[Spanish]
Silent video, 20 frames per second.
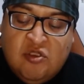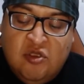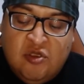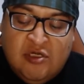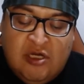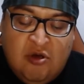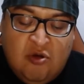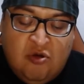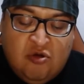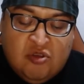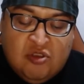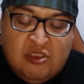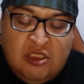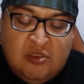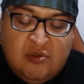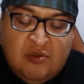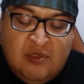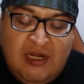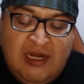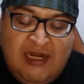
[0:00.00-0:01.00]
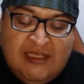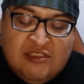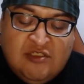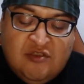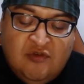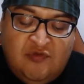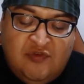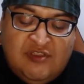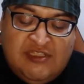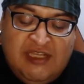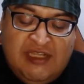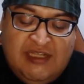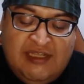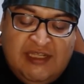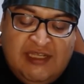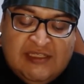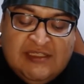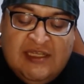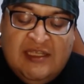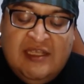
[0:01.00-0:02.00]
los recursos naturales
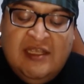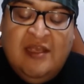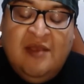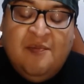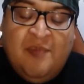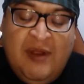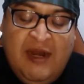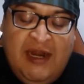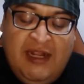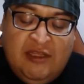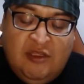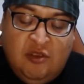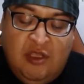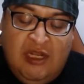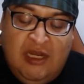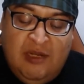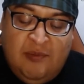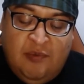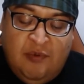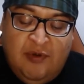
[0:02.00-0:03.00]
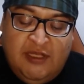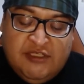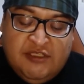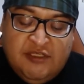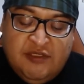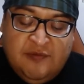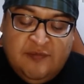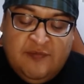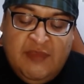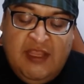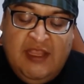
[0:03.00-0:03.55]
suficientes para toda la población.